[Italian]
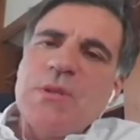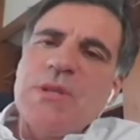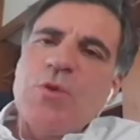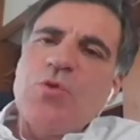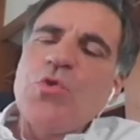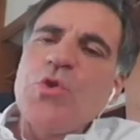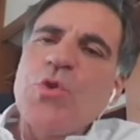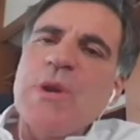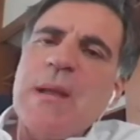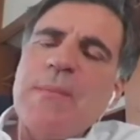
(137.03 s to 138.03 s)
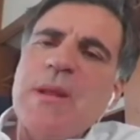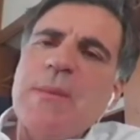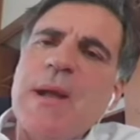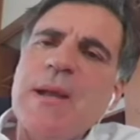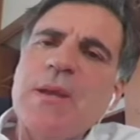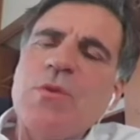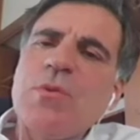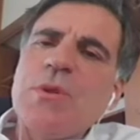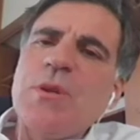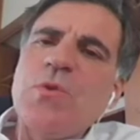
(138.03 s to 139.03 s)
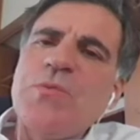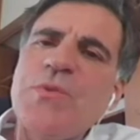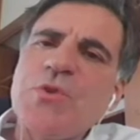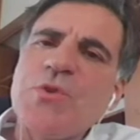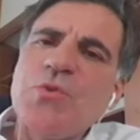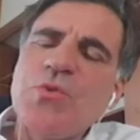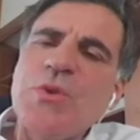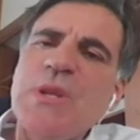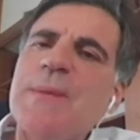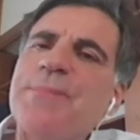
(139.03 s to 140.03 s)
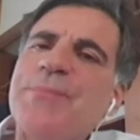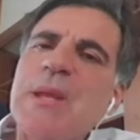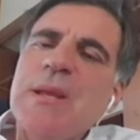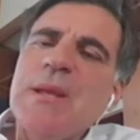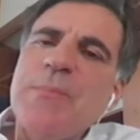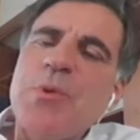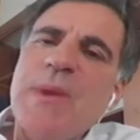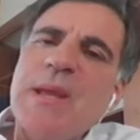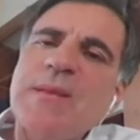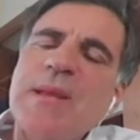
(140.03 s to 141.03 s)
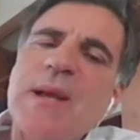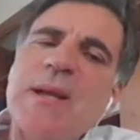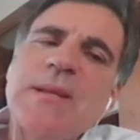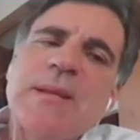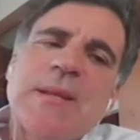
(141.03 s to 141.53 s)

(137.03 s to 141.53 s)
sia con Union Camere ma anche con l'ufficio studi di Prometea